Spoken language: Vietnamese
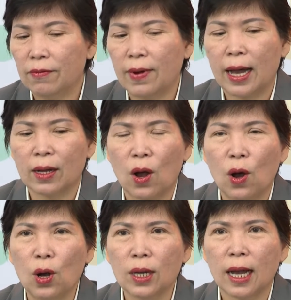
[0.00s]
và
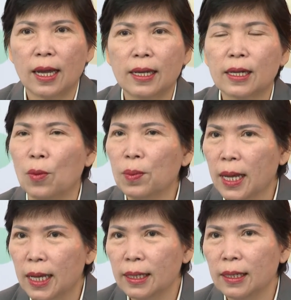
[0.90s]
có cái cống
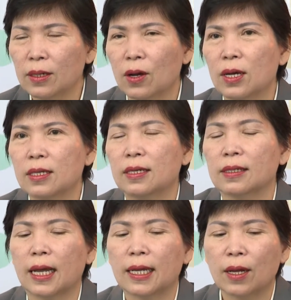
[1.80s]
hiến có cái sự
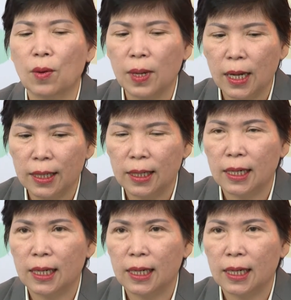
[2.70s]
thành công hơn